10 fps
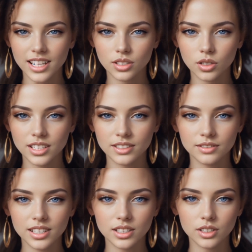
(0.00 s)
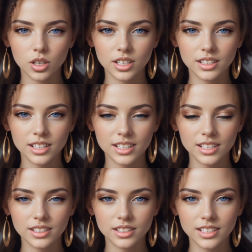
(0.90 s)
incluindo investidores,
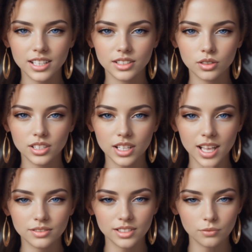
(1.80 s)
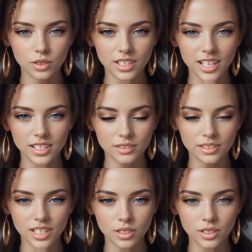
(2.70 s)
grandes latifundiários, banqueiros,